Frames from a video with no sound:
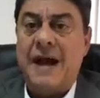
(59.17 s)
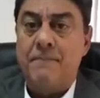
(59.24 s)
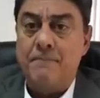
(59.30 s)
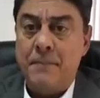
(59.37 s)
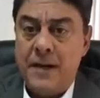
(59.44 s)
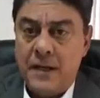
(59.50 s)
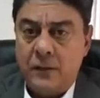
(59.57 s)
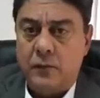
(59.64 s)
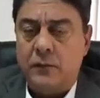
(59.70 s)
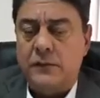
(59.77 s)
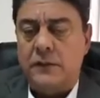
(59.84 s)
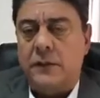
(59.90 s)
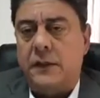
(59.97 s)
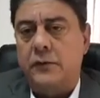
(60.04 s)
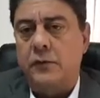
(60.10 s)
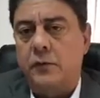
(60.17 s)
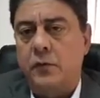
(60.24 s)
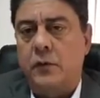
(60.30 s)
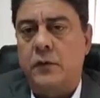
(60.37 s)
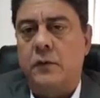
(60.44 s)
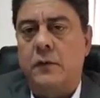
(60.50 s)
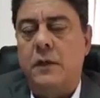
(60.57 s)
a mando de Sérgio
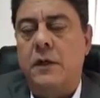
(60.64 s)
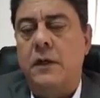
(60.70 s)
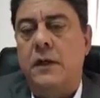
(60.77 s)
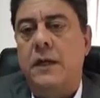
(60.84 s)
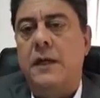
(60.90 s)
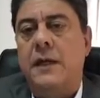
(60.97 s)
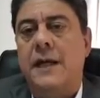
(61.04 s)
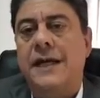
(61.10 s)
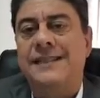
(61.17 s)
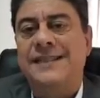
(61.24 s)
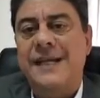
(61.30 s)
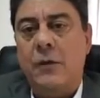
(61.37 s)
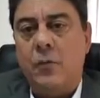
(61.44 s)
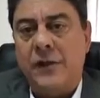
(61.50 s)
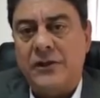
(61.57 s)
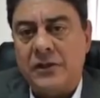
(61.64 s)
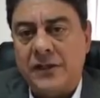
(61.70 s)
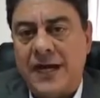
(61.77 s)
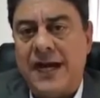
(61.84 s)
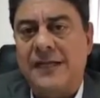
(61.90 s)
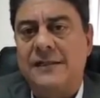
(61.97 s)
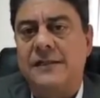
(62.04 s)
Moro, é
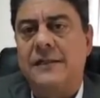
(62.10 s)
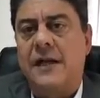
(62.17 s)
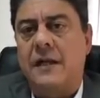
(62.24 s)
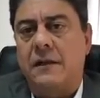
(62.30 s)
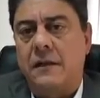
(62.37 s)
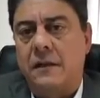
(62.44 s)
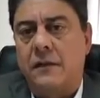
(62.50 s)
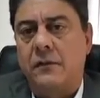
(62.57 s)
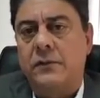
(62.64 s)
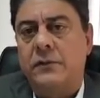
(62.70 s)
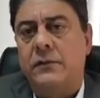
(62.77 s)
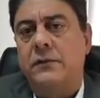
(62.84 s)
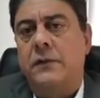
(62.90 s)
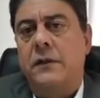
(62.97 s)
sequestrar cidadãos